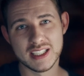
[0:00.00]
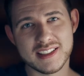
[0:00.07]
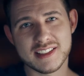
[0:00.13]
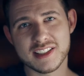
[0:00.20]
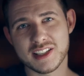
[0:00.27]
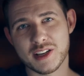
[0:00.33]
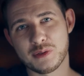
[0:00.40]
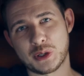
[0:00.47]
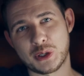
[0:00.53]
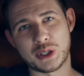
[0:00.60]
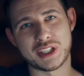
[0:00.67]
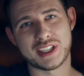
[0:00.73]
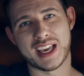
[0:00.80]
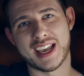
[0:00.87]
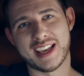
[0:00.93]
Es ist ja
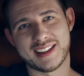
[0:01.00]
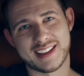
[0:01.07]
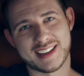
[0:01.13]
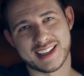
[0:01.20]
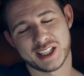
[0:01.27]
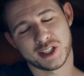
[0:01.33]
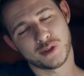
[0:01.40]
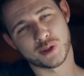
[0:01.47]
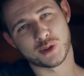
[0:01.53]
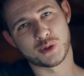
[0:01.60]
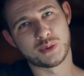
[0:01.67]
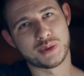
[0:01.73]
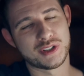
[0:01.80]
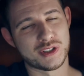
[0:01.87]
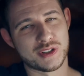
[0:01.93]
wirklich echt krass, was
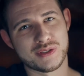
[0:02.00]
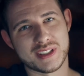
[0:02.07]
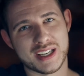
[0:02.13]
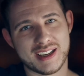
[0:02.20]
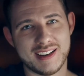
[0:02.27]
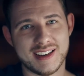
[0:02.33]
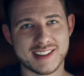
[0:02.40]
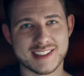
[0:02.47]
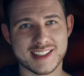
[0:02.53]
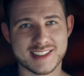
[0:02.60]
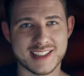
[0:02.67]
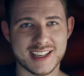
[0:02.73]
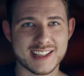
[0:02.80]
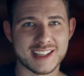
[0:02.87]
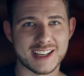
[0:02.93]
Ubisoft da in letzter
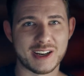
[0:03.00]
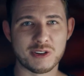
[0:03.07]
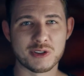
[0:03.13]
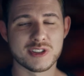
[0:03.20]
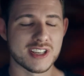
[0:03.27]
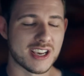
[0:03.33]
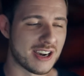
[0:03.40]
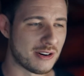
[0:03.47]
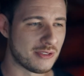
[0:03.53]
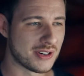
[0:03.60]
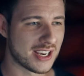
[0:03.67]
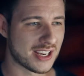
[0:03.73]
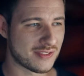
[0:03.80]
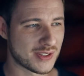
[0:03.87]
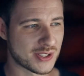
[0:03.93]
Zeit rausgehauen hat,